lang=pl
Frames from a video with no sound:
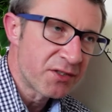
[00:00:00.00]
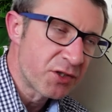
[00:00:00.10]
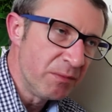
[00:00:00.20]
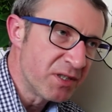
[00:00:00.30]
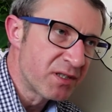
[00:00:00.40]
jest
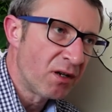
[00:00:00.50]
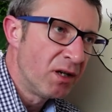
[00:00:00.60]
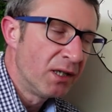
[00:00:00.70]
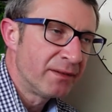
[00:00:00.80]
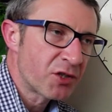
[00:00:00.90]
czymś, co
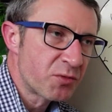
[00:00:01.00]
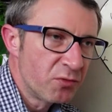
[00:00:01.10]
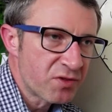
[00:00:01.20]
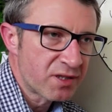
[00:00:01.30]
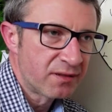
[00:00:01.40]
nasz
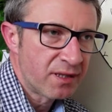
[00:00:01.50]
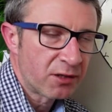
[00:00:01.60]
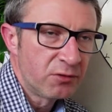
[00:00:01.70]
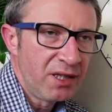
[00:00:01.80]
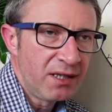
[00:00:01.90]
mózg
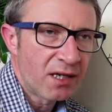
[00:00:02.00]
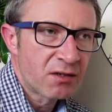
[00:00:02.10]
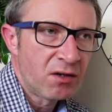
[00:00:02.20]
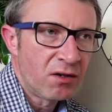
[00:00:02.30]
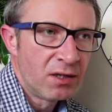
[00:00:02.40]
traktuje
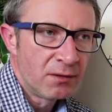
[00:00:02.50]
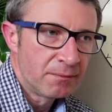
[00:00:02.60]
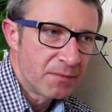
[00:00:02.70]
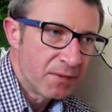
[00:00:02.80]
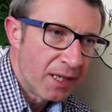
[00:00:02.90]
jako
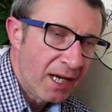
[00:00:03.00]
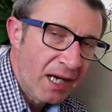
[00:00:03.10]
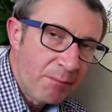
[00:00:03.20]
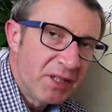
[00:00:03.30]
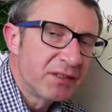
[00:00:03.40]

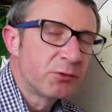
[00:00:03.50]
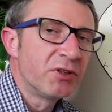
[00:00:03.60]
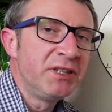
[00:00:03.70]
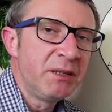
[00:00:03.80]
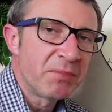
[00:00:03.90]
element,
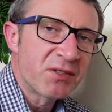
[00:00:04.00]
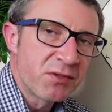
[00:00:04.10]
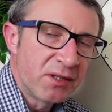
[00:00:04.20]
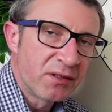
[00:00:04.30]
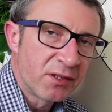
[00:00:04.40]
który nie
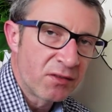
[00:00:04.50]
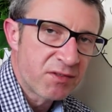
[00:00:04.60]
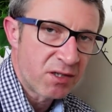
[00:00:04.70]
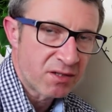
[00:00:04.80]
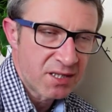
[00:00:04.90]
pasuje do tego
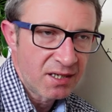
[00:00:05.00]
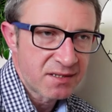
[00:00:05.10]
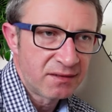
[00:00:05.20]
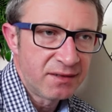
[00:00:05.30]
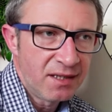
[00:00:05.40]
wzorca, jest
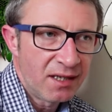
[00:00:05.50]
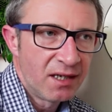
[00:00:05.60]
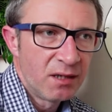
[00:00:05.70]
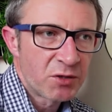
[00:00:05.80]
na tyle,